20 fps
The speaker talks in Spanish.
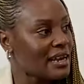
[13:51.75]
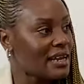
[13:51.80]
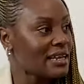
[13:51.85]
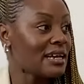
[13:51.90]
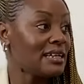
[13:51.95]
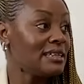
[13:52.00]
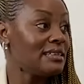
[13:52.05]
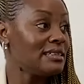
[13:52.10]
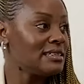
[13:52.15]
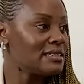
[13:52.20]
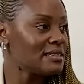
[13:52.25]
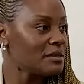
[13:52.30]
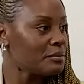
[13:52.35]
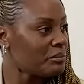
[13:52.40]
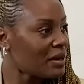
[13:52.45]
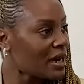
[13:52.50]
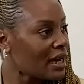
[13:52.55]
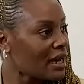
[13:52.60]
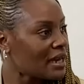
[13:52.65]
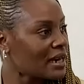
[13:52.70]
hay que
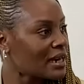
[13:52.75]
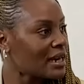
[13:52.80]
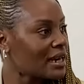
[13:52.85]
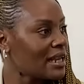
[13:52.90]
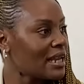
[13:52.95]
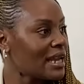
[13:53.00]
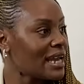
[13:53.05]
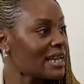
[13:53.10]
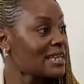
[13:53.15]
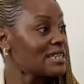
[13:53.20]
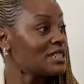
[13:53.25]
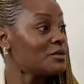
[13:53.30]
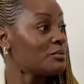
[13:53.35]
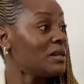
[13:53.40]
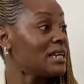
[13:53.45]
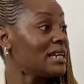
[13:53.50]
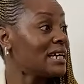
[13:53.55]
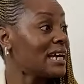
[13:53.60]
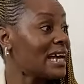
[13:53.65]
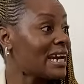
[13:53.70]
anticiparle, hay que
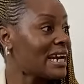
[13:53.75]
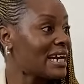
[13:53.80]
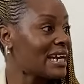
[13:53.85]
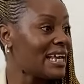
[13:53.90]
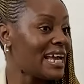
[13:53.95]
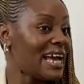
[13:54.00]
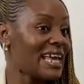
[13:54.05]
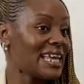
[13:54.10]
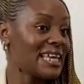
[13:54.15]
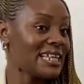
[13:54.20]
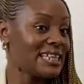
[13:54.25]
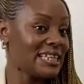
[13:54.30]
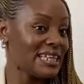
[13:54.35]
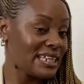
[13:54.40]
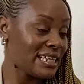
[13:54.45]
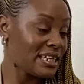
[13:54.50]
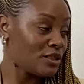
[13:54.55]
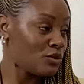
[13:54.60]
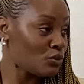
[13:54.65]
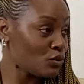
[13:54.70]
explicarle, hay que
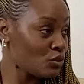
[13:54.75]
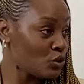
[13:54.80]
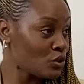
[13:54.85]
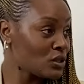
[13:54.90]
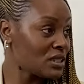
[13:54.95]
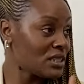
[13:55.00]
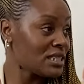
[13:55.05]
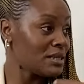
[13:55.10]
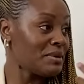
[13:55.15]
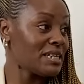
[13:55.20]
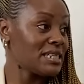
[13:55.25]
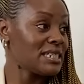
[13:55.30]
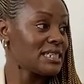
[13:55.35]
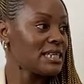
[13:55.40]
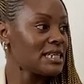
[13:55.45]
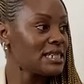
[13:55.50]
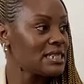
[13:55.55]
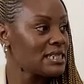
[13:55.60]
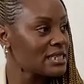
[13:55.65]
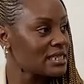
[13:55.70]
tener tu dosis de
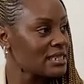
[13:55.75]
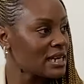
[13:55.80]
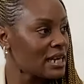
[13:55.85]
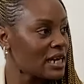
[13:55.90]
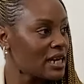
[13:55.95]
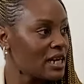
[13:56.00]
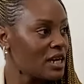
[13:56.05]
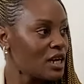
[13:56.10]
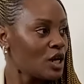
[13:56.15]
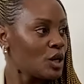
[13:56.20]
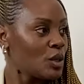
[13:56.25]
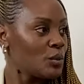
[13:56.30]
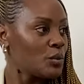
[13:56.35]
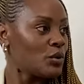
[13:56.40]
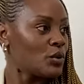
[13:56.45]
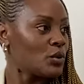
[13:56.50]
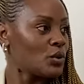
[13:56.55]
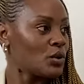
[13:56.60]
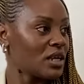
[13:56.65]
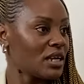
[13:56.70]
paciencia,
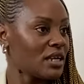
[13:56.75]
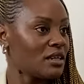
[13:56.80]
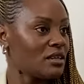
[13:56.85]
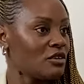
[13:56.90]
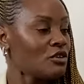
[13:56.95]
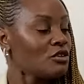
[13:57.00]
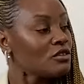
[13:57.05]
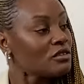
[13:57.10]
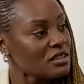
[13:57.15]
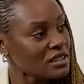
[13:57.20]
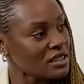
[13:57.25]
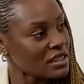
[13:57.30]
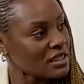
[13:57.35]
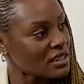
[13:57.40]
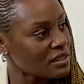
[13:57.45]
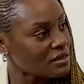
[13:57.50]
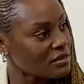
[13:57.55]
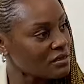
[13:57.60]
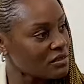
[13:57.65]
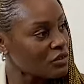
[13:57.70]
porque no
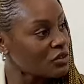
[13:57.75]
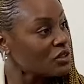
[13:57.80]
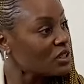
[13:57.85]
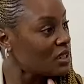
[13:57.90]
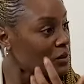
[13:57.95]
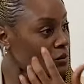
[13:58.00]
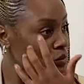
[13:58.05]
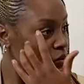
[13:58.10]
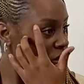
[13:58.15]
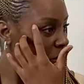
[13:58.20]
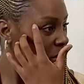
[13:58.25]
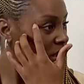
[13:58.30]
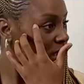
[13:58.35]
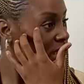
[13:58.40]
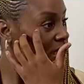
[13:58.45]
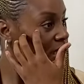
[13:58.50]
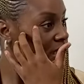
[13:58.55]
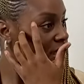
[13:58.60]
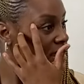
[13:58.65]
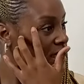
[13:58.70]
tienen, no tienen mucha
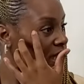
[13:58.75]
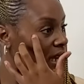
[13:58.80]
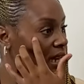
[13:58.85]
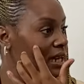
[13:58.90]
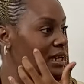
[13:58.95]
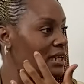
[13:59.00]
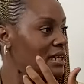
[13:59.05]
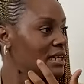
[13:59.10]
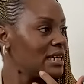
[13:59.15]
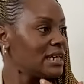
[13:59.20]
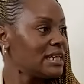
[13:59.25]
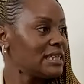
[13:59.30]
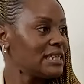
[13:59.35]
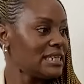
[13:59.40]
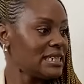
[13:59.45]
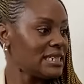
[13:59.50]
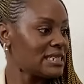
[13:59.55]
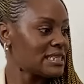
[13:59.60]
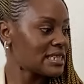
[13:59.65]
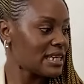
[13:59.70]
paciencia.
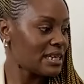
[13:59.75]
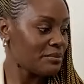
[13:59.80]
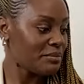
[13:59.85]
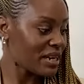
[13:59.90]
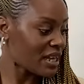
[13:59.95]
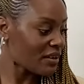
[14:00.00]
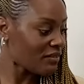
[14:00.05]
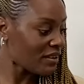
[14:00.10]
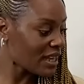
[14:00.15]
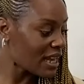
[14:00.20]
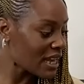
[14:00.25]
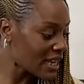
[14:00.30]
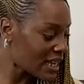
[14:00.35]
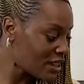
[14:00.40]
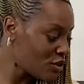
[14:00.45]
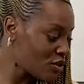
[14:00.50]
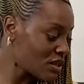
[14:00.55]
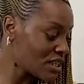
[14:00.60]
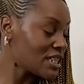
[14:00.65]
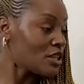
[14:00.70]
Tienes que, para que venga aquí,
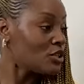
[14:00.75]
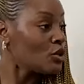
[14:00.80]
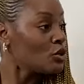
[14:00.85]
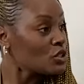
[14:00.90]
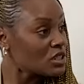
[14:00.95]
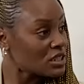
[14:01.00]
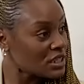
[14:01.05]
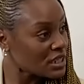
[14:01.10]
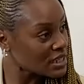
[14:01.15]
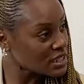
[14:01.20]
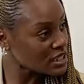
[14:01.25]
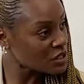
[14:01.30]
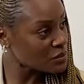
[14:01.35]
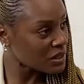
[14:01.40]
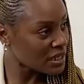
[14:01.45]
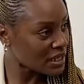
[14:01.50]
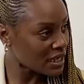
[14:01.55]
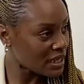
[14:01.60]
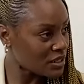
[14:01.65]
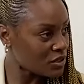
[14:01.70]
tengo que estar dos días
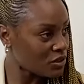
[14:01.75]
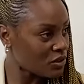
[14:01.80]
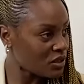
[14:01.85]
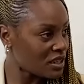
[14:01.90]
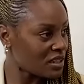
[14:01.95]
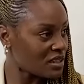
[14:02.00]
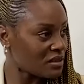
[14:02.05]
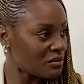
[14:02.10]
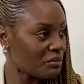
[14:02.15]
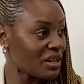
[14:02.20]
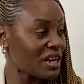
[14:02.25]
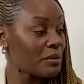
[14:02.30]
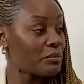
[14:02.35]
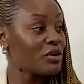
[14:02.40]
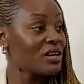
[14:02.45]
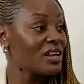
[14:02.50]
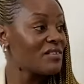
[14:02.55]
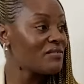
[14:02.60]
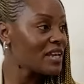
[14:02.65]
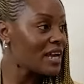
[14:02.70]
explicándole. Para
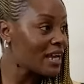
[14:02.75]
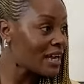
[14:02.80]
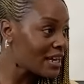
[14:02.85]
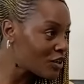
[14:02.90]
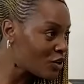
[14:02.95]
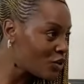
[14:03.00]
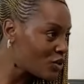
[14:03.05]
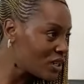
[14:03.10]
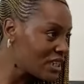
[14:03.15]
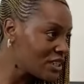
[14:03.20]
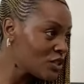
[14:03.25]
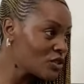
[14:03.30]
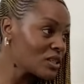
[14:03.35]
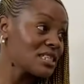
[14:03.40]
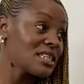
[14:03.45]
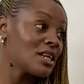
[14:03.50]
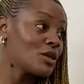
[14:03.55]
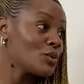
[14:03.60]
poder viajar con él, tengo que estar